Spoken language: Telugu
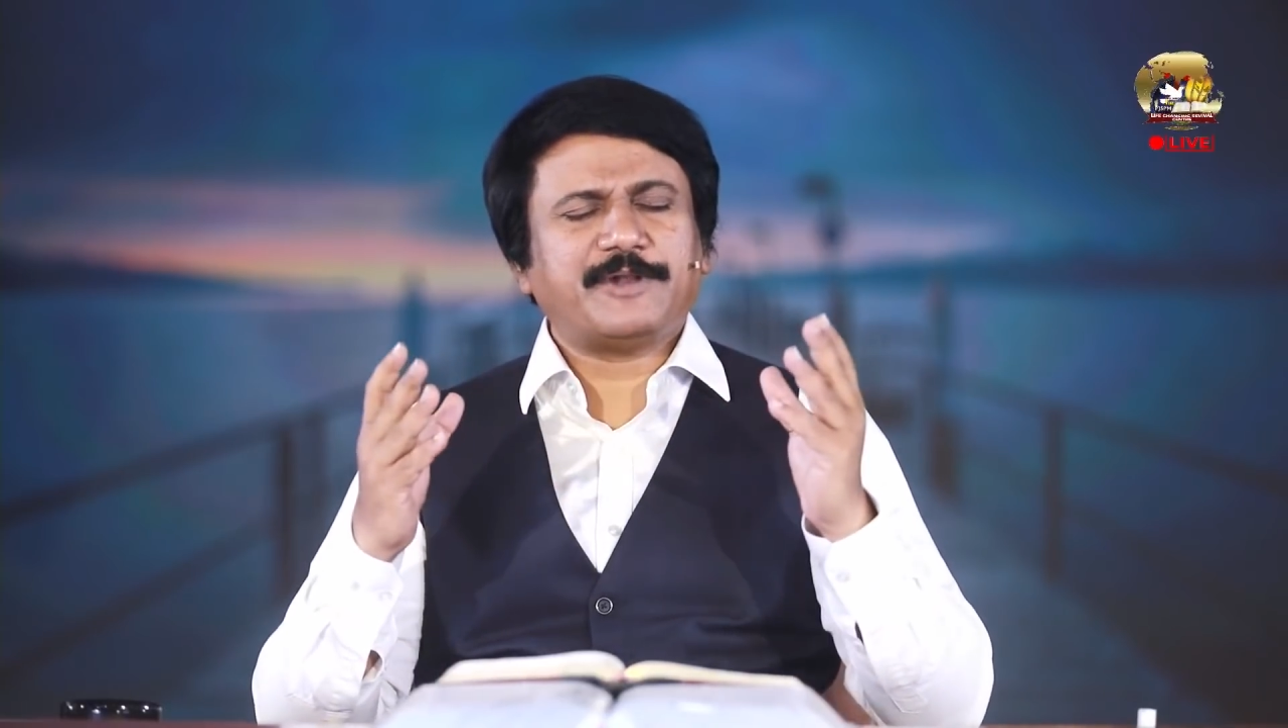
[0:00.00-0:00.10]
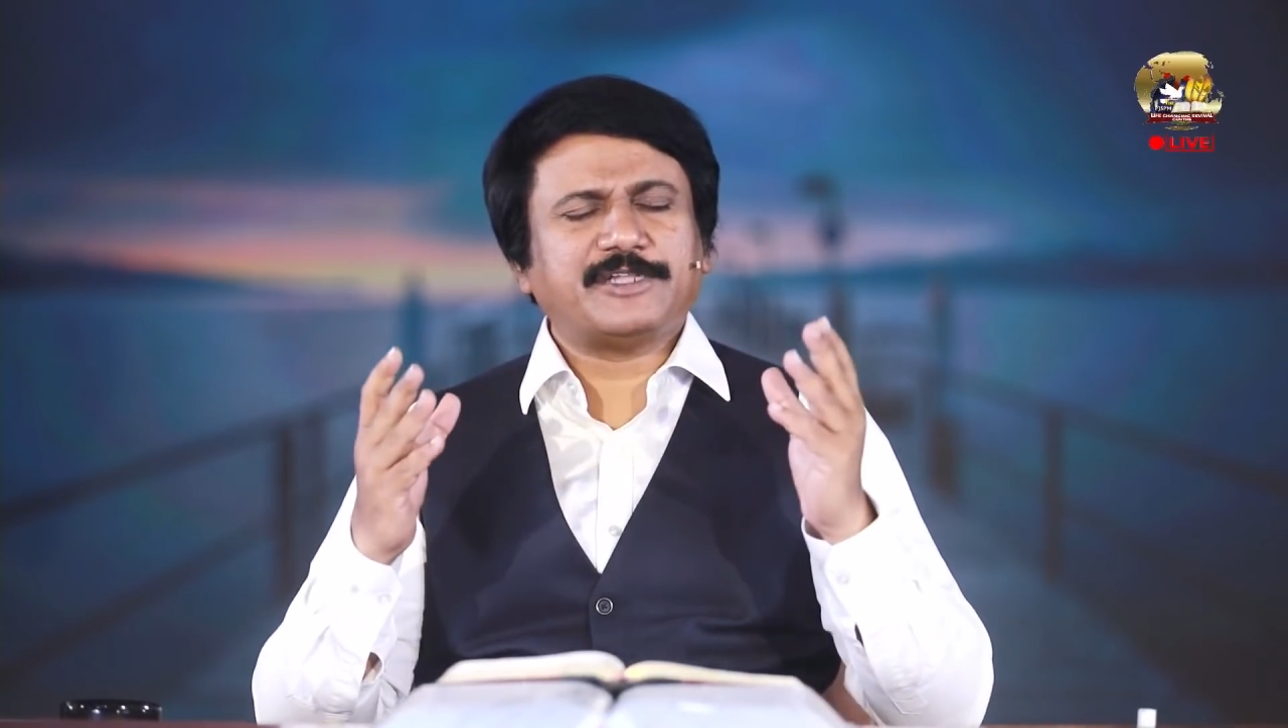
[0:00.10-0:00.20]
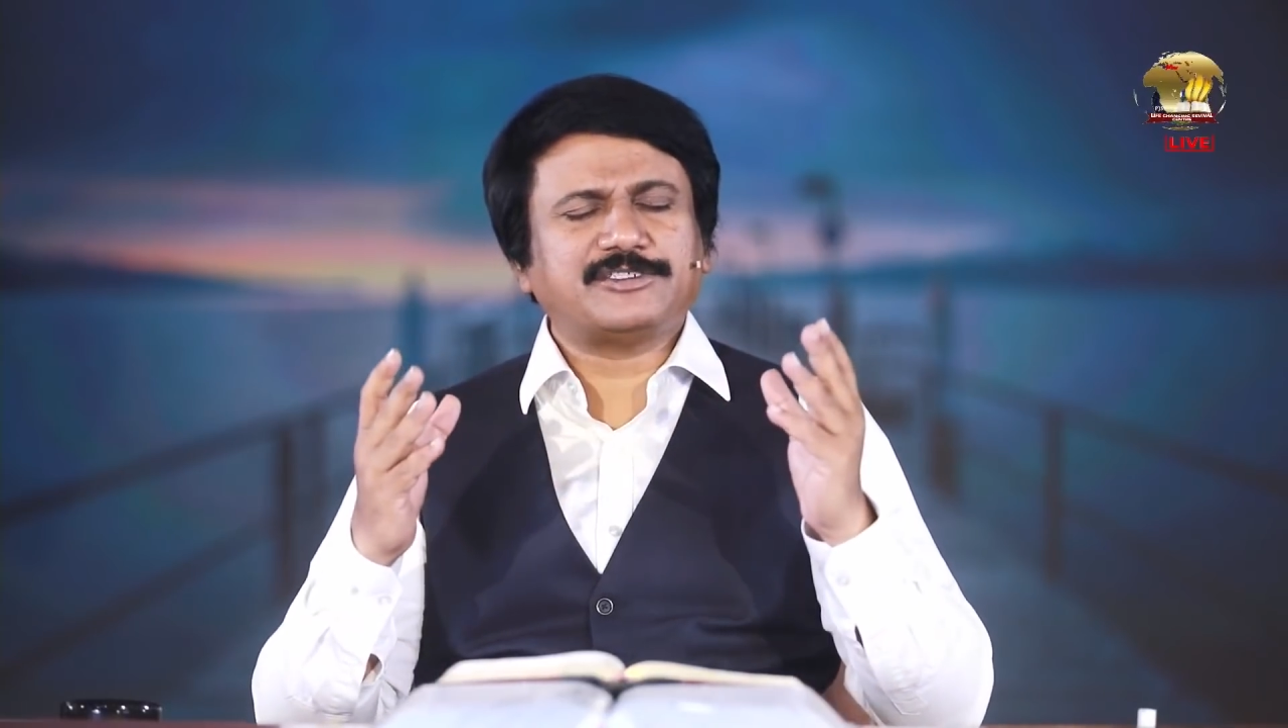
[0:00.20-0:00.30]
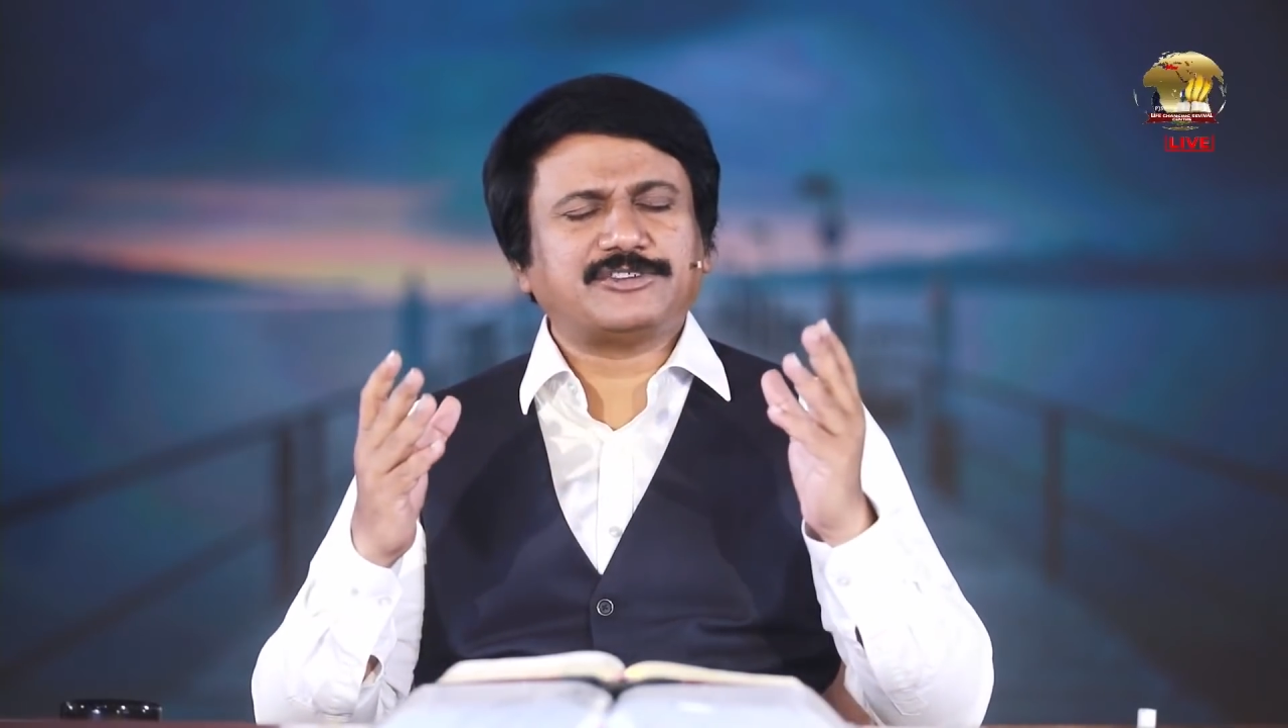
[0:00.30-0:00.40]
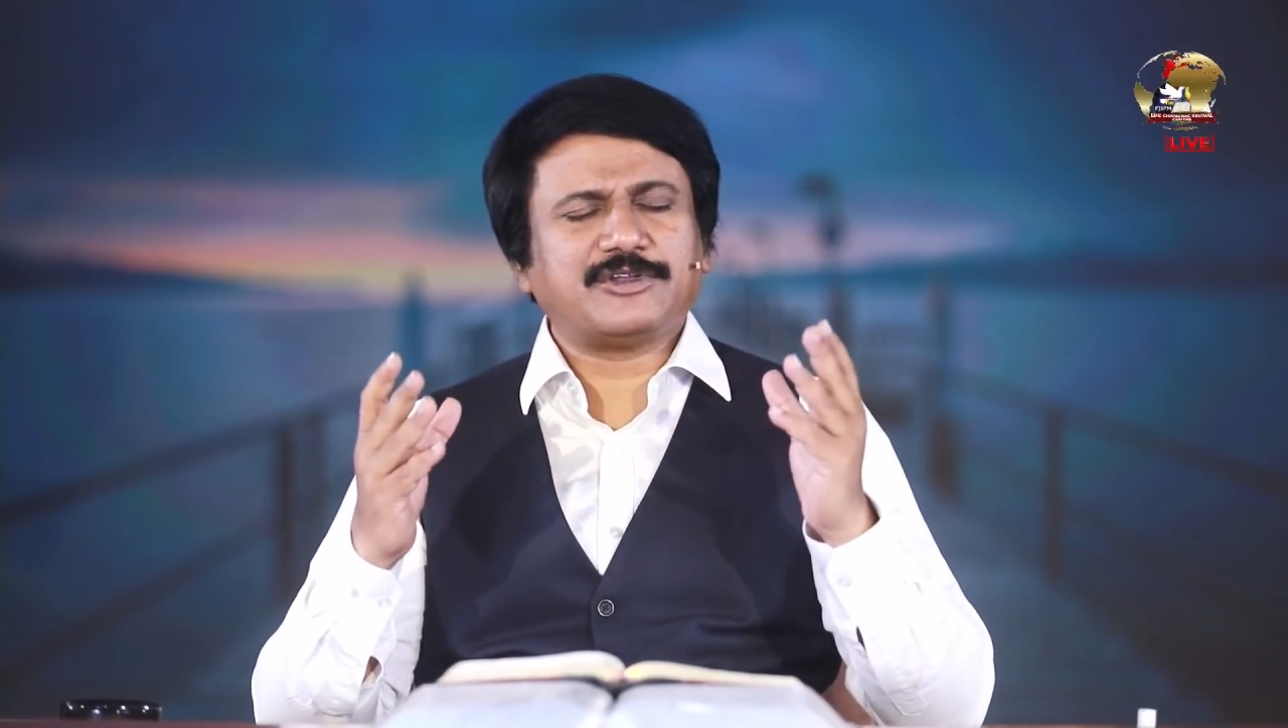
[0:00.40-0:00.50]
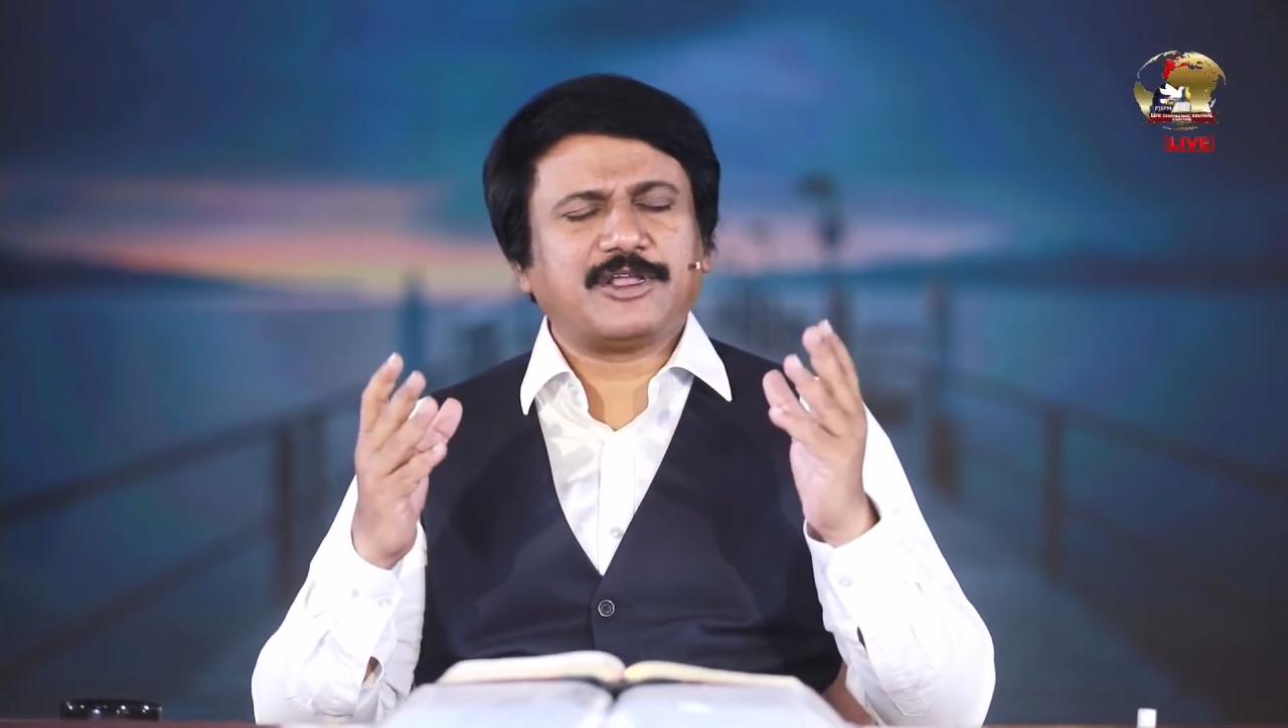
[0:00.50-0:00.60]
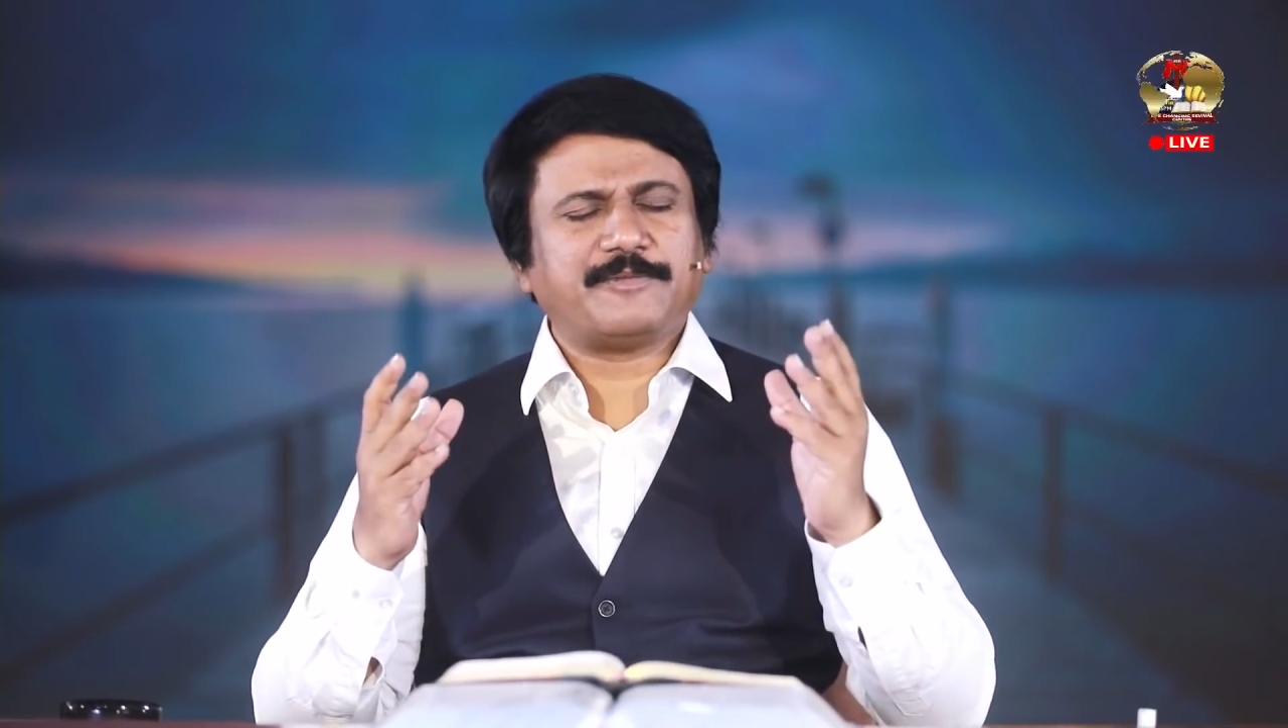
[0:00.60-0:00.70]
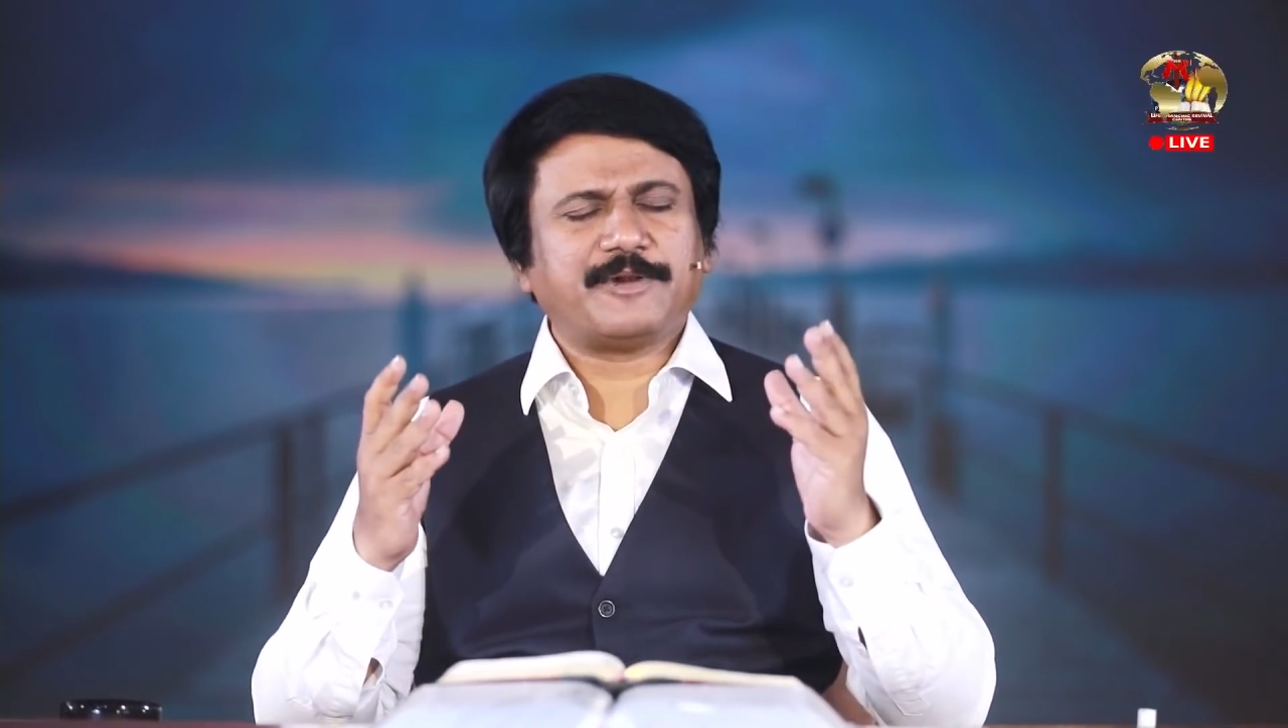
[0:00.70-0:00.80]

ప్రార్థిస్తుండగా